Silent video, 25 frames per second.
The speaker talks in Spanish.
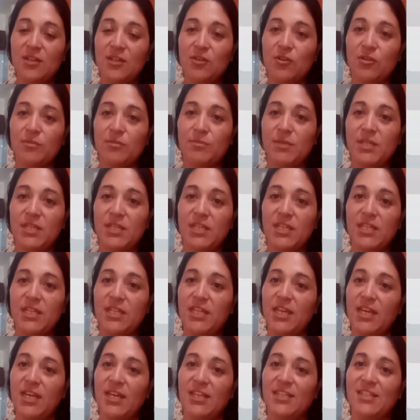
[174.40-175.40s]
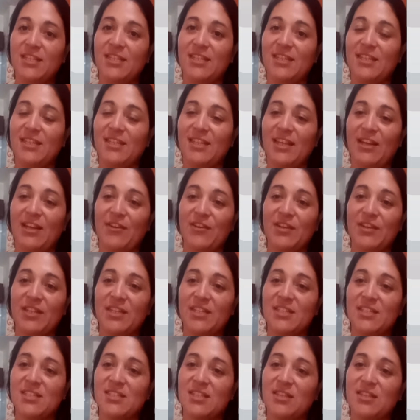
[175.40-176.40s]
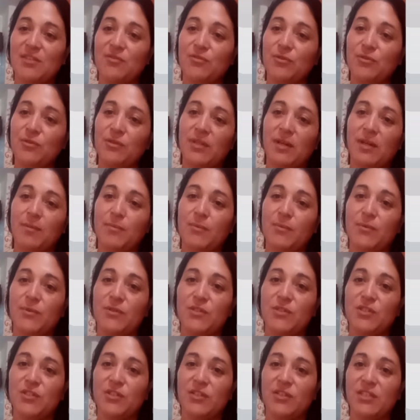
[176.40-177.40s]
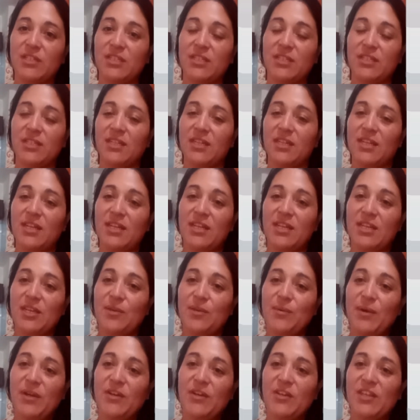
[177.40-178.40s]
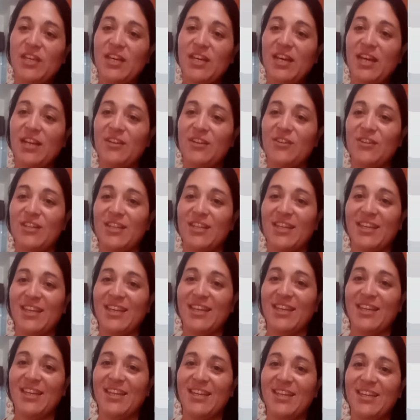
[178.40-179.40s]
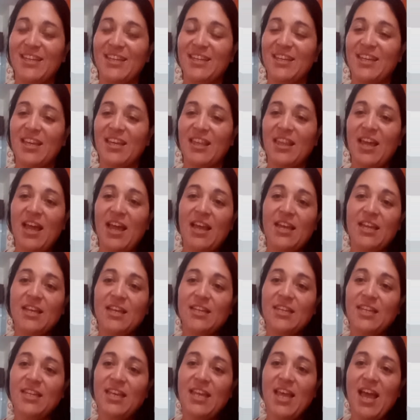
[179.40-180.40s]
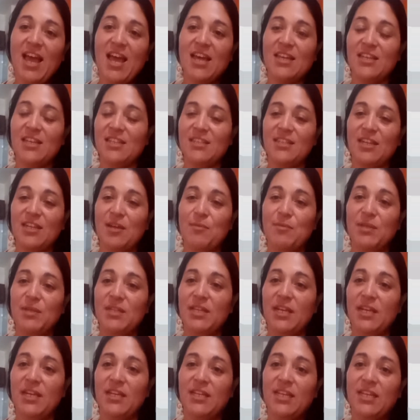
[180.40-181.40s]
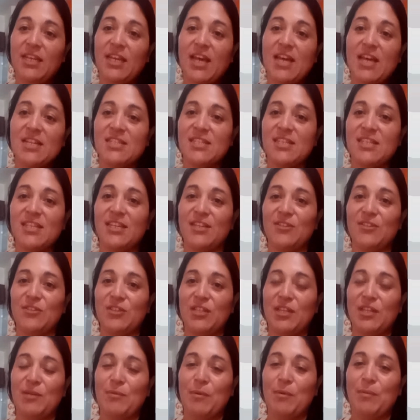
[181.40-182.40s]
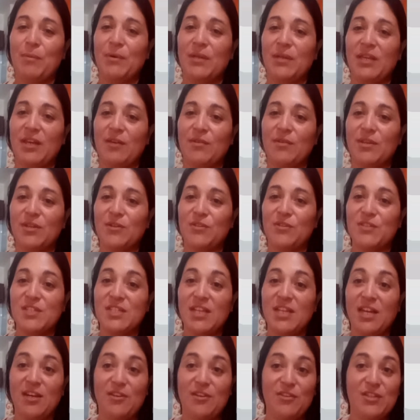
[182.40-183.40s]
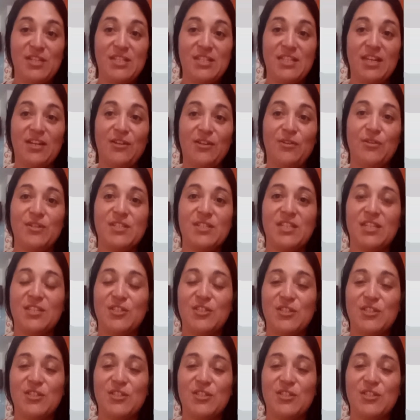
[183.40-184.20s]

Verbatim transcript: con mis niñas y, la verdad que se disfruta mucho y, bueno, y es algo que, que da alegría y transmite alegría, así que no tenemos por qué avergonzarnos de esas cosas. Por